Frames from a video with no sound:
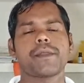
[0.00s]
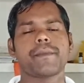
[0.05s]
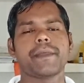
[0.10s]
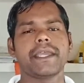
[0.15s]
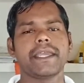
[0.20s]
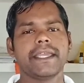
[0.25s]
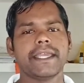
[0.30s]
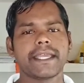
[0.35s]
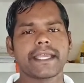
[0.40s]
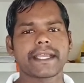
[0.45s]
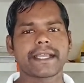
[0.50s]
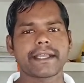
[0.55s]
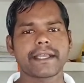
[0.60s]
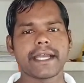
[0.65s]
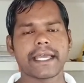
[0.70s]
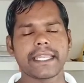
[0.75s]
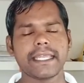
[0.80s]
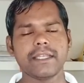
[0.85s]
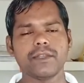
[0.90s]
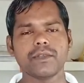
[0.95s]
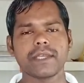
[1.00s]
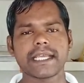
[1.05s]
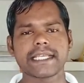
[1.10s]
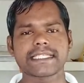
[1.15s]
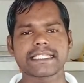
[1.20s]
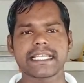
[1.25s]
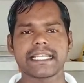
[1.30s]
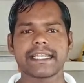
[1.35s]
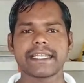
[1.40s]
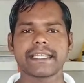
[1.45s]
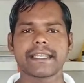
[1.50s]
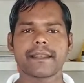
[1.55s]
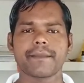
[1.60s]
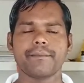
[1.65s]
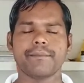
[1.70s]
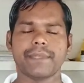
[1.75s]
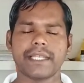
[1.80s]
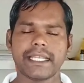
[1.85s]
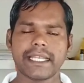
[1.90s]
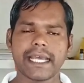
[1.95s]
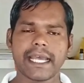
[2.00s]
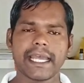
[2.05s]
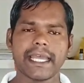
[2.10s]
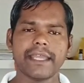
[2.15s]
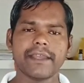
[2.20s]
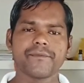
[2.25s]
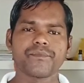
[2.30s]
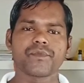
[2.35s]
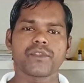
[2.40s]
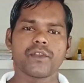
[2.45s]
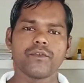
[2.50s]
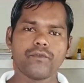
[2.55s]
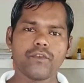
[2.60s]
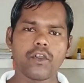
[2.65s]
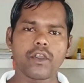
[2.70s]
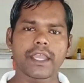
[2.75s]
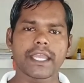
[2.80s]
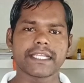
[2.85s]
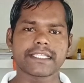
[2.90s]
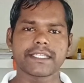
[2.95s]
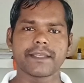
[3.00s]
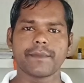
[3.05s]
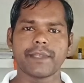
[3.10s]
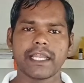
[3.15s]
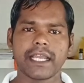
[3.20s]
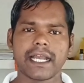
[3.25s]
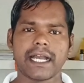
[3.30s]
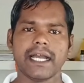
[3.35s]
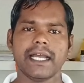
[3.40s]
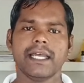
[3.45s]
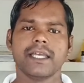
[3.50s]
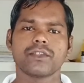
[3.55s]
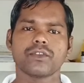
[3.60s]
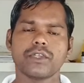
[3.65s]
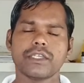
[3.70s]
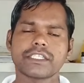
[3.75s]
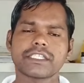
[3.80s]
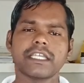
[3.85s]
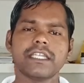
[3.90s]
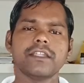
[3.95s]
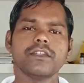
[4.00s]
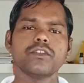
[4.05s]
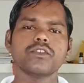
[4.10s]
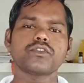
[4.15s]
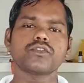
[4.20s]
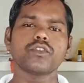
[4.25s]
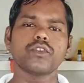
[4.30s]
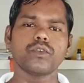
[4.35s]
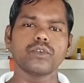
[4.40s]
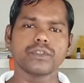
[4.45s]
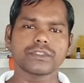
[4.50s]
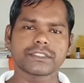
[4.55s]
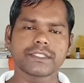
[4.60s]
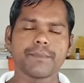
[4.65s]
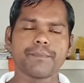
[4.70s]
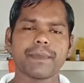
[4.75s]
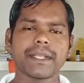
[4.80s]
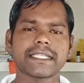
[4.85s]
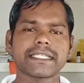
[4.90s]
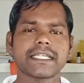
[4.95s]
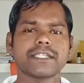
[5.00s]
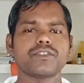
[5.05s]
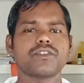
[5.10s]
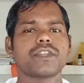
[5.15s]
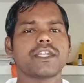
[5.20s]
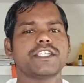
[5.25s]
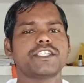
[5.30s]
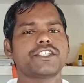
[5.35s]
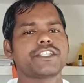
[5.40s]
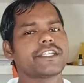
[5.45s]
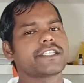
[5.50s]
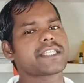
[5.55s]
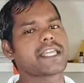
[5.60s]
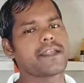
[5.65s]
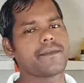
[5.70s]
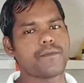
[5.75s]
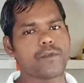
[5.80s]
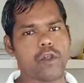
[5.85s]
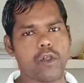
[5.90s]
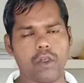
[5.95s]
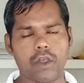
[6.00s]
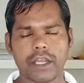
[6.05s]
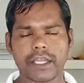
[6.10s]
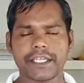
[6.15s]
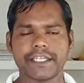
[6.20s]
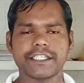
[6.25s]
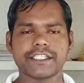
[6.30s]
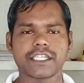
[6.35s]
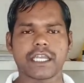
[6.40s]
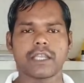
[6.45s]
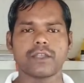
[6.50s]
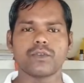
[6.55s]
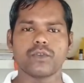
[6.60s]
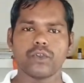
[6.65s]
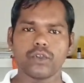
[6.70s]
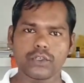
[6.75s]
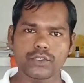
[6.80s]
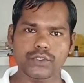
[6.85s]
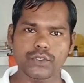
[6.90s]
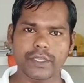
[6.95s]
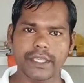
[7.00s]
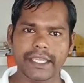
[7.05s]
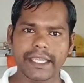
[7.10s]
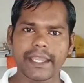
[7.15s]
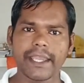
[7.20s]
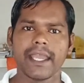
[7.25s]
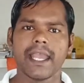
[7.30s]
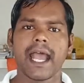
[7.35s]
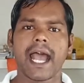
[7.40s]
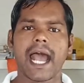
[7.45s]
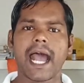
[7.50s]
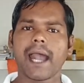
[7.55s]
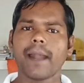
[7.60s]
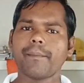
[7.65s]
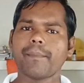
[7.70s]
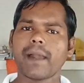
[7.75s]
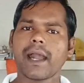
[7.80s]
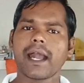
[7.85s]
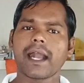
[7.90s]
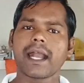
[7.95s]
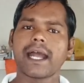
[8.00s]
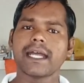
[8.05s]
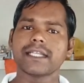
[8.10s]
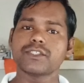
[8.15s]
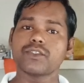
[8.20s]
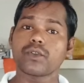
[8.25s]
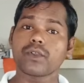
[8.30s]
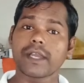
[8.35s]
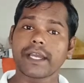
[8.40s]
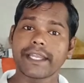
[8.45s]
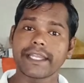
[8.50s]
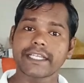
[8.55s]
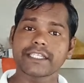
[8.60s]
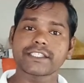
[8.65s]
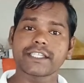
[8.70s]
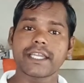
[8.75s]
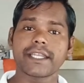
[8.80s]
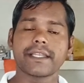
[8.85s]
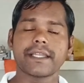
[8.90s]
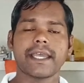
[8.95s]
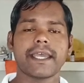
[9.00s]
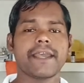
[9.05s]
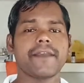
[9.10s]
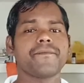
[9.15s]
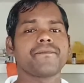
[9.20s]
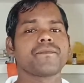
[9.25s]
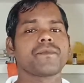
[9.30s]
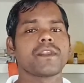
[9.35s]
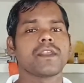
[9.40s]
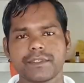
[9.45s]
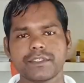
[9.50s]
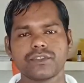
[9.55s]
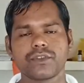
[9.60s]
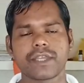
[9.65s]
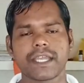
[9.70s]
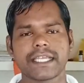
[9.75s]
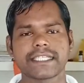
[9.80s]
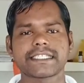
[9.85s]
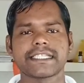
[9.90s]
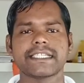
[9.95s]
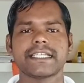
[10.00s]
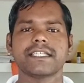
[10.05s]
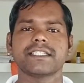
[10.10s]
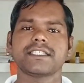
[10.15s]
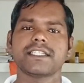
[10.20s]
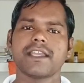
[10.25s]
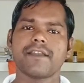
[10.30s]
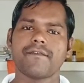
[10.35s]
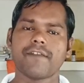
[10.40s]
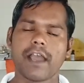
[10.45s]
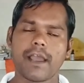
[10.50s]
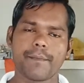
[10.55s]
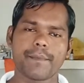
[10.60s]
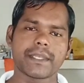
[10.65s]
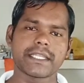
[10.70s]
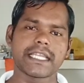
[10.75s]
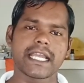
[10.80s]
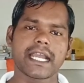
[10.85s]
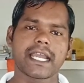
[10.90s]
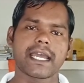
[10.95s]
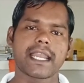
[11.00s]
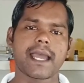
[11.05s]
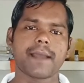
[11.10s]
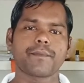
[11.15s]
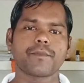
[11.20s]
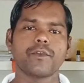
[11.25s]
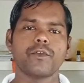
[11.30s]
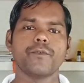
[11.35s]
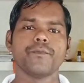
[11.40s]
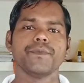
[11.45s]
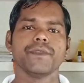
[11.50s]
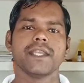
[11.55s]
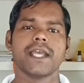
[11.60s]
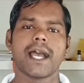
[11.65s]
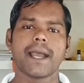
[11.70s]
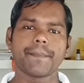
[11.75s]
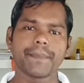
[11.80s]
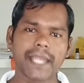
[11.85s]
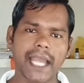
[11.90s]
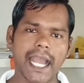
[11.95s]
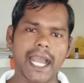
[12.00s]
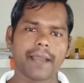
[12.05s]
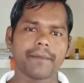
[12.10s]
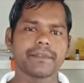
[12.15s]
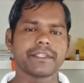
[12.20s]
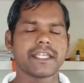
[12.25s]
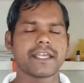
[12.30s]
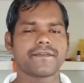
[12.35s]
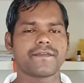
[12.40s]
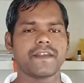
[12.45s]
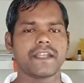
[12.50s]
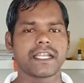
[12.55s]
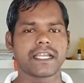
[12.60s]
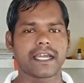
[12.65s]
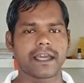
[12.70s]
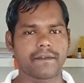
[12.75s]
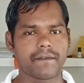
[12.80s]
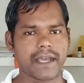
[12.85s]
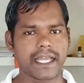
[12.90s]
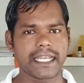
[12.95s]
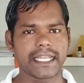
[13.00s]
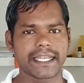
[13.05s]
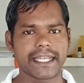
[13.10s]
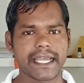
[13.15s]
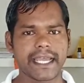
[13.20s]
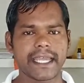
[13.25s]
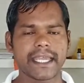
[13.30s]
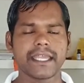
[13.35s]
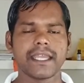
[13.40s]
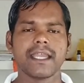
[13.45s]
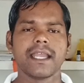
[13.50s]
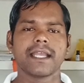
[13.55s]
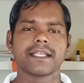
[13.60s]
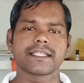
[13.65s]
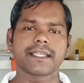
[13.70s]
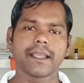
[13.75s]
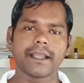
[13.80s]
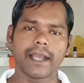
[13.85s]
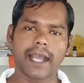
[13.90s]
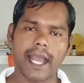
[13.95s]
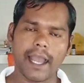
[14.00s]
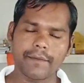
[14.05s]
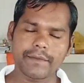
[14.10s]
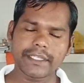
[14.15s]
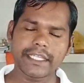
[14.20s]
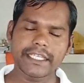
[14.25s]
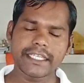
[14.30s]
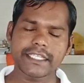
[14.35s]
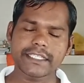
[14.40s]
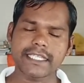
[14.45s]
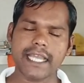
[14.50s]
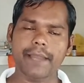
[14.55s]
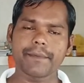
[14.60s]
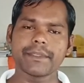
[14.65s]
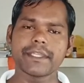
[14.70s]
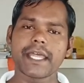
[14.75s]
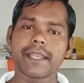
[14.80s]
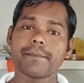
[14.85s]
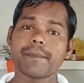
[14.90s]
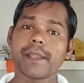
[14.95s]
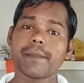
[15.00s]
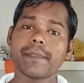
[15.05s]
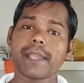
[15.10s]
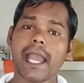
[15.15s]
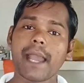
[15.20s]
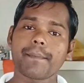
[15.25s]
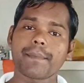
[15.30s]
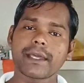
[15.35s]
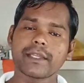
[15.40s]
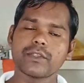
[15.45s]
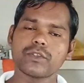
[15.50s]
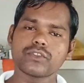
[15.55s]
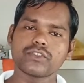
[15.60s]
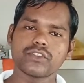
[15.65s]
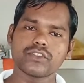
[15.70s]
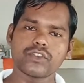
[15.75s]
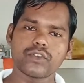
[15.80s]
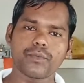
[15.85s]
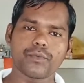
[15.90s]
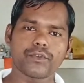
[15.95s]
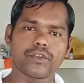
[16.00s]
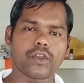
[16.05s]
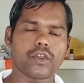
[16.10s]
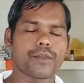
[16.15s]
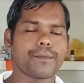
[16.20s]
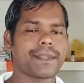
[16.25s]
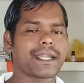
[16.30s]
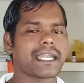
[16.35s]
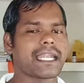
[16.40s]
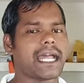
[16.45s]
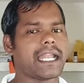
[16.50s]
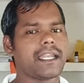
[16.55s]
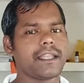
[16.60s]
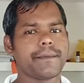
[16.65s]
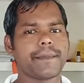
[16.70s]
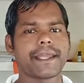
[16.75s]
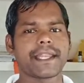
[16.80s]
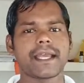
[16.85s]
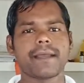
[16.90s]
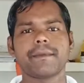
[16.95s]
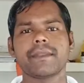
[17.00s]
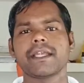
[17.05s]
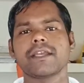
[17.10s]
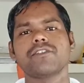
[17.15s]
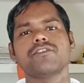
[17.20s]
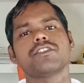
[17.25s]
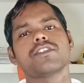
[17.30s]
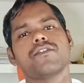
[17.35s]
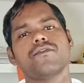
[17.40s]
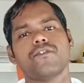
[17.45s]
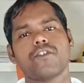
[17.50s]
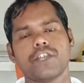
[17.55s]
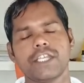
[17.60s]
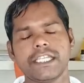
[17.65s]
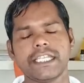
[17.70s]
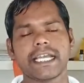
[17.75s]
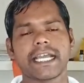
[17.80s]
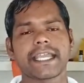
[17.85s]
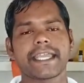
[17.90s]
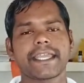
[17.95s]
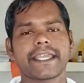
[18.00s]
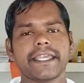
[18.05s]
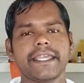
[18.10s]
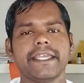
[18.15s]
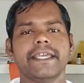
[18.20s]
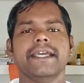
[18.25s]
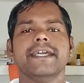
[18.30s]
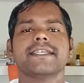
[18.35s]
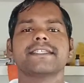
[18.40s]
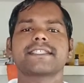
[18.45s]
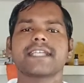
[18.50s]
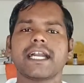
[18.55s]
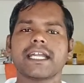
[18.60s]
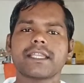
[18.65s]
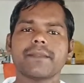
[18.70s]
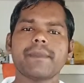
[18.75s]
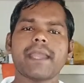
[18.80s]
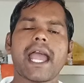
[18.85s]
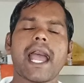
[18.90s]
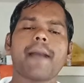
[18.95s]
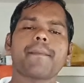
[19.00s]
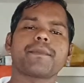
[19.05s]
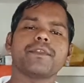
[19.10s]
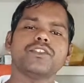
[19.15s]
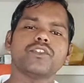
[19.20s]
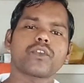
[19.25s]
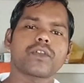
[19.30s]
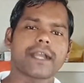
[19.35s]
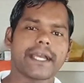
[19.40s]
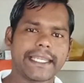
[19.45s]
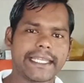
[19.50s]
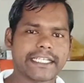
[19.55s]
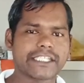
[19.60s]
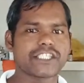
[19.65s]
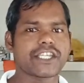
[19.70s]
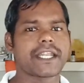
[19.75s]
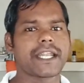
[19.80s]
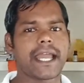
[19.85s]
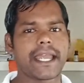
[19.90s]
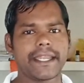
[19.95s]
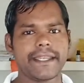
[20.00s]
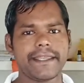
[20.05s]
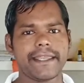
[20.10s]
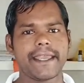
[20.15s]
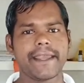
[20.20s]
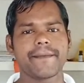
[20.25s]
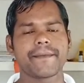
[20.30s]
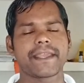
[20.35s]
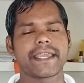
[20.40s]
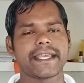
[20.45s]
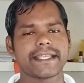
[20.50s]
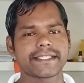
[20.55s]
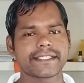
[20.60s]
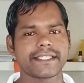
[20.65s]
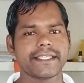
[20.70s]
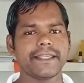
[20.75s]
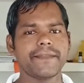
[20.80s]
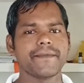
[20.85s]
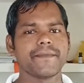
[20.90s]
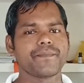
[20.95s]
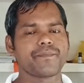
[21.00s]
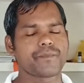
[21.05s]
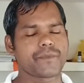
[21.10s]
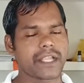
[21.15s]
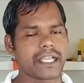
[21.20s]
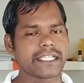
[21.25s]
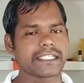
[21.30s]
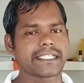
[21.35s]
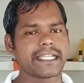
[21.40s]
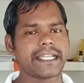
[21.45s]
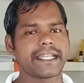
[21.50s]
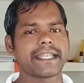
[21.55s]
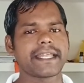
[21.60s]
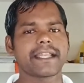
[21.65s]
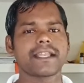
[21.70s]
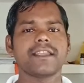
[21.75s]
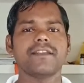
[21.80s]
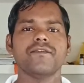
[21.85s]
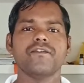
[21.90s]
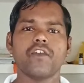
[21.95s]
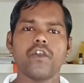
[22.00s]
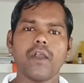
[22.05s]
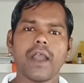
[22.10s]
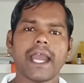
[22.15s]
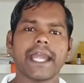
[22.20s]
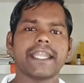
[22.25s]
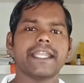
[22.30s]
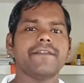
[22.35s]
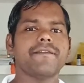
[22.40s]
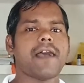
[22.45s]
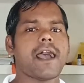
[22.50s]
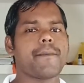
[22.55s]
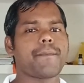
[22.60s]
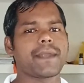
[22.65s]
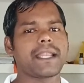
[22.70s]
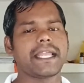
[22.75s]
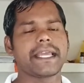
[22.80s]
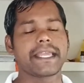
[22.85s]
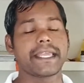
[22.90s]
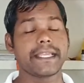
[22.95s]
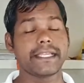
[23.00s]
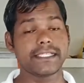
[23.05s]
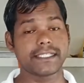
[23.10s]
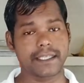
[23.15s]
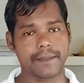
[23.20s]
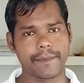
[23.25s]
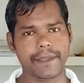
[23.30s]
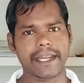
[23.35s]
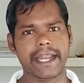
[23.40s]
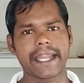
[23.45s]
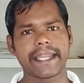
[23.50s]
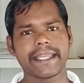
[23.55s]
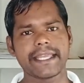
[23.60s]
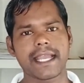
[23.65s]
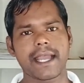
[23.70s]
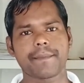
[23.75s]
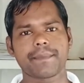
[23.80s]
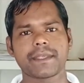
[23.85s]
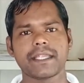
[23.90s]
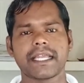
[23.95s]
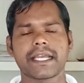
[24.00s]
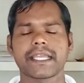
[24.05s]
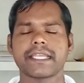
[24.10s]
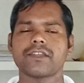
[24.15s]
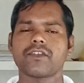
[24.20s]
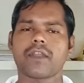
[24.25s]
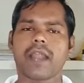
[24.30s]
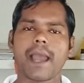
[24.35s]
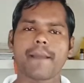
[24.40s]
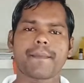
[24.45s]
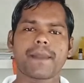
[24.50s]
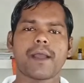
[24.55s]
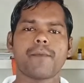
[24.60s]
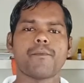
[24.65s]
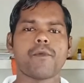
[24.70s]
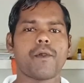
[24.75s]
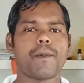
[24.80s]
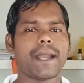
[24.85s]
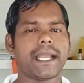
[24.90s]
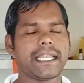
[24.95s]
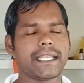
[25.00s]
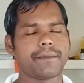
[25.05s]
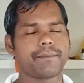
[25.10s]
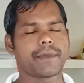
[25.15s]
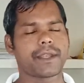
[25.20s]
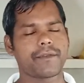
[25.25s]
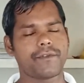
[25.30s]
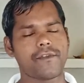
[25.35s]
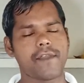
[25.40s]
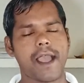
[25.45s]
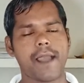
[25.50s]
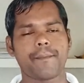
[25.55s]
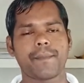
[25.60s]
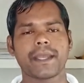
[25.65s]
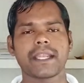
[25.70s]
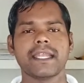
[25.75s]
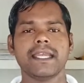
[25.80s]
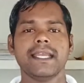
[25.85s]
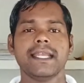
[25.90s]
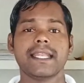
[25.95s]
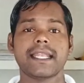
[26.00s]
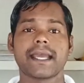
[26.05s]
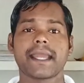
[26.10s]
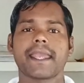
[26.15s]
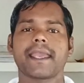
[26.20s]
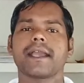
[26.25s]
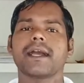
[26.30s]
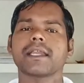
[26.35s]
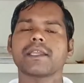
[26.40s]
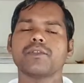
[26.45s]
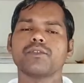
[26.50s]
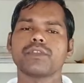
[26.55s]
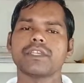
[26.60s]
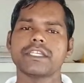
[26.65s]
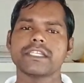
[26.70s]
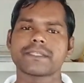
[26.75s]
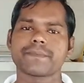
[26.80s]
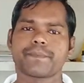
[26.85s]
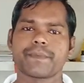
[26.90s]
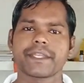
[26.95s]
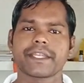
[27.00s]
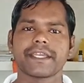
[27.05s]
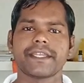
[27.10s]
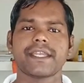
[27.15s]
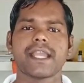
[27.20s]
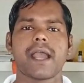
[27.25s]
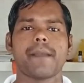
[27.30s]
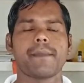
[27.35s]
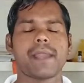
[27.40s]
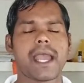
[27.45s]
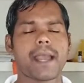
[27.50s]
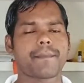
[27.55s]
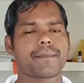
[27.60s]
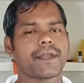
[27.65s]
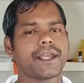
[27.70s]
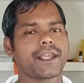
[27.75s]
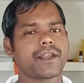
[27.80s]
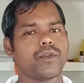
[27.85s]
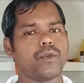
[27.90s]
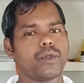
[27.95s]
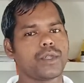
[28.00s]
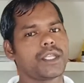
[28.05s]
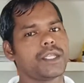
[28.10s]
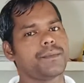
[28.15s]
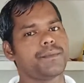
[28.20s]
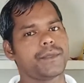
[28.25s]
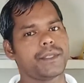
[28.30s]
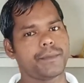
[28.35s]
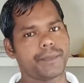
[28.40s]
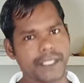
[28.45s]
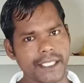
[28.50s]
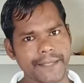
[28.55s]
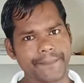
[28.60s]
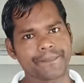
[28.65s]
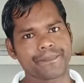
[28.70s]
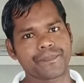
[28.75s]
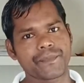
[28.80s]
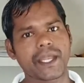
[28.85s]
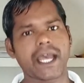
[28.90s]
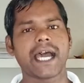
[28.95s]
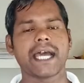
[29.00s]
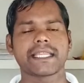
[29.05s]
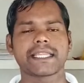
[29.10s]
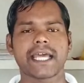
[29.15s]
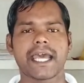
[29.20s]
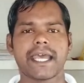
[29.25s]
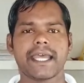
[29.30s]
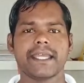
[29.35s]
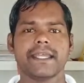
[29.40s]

में घरेलू गैस सिलेंडर मिलना है वो कैसे मिलेगा तो इसके लिए दोस्तों सिंपल सा जो रजिस्ट्रेशन है वो ऑलरेडी चालू हो चुके हैं आपका जो कनेक्शन है अपनी जो गैस एजेंसी है वहां पर जाकर आपको अपना आवेदन फिल करवा लेना है तो आवेदन इस आवेदन में भी आपका दोस्तों जो डॉक्यूमेंट लाडली बहना में लगी हुई थी वही लगेंगे साथ में आपकी जो कनेक्शन आई है गैस की गैस सिलेंडर की वो आईडी वहां पर लगेगी समग्र आईडी आपकी लगेगी और आपका मोबाइल नंबर भी वहां पर लगेगा क्योंकि इस प्रक्रिया में आपका एक ओटीपी भी आता